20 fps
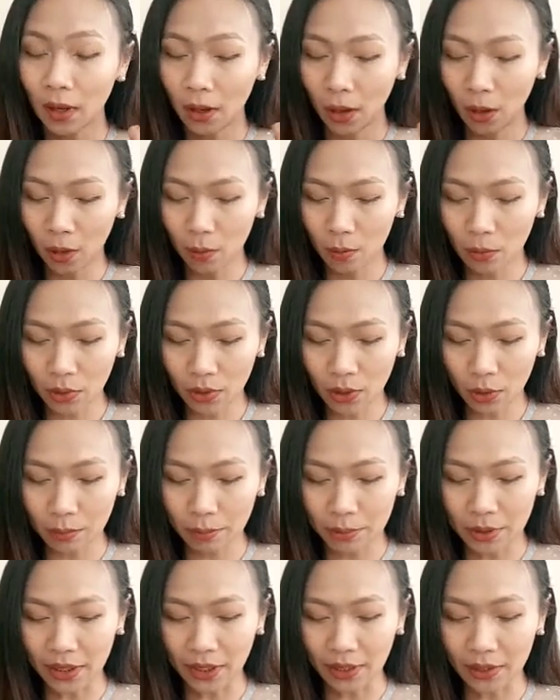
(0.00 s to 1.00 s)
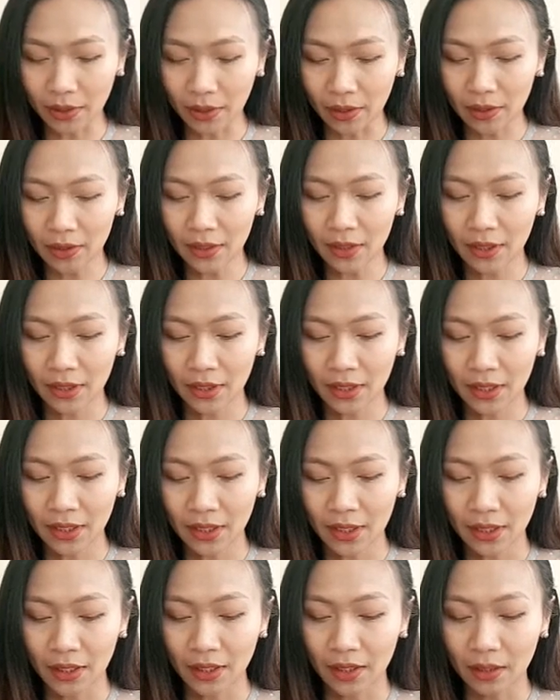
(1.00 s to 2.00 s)
ฮอร์โมนเราเปลี่ยนเนาะ
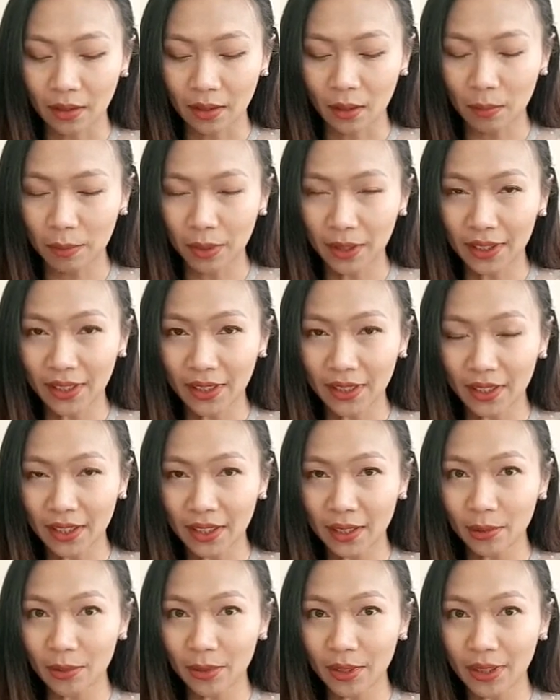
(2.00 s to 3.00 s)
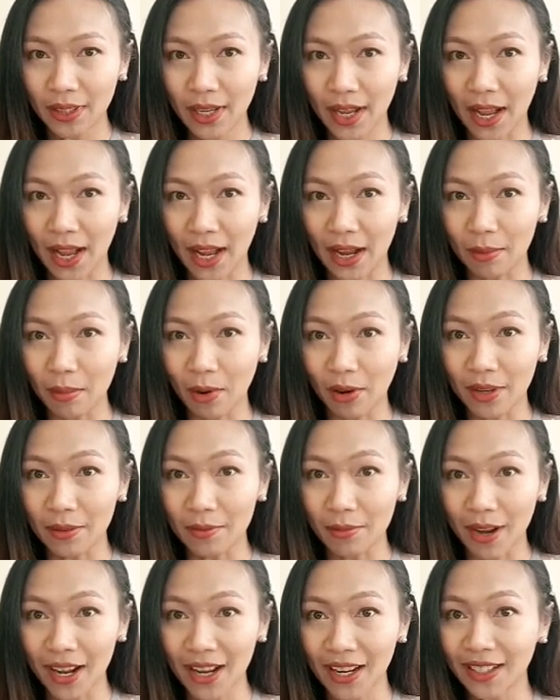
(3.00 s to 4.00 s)
แล้วก็เป็นตะคิวที่ขาบ่อย
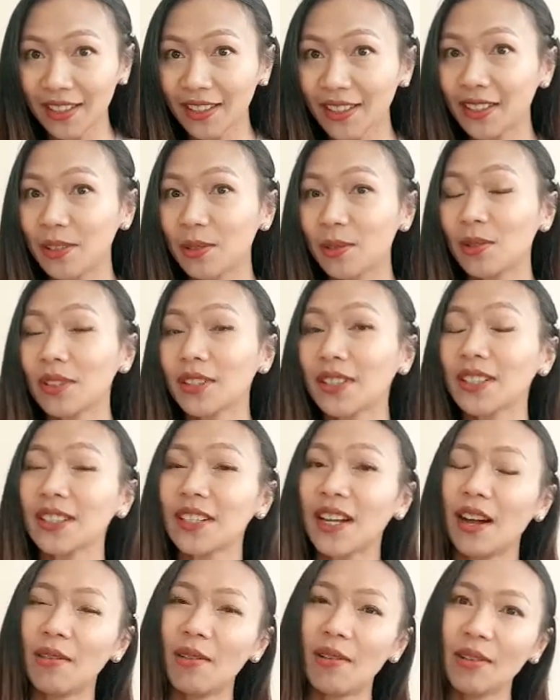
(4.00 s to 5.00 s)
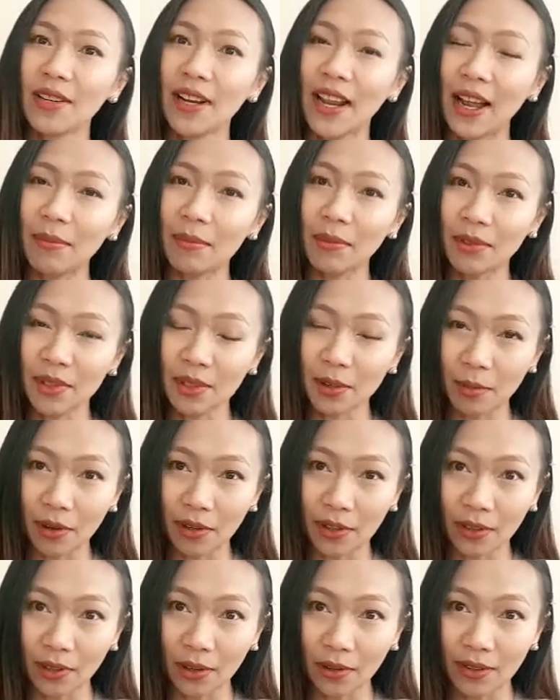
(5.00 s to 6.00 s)
มากเลยช่วงที่เข้าห้องน้ำโดยเฉพาะ
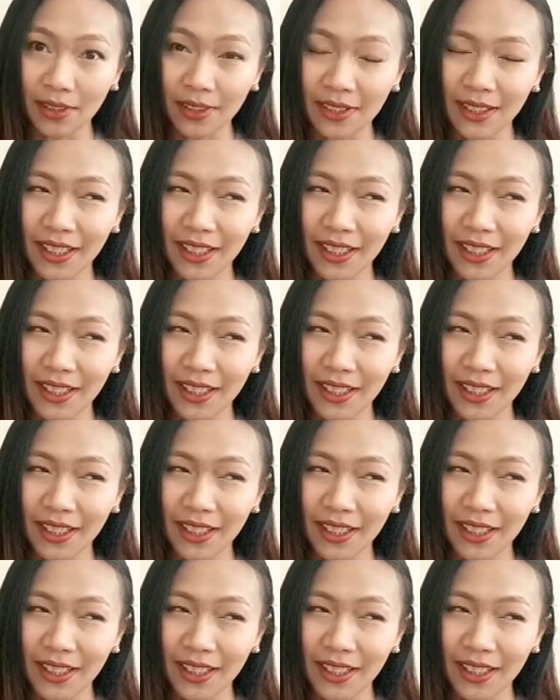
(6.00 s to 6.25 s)
ตอน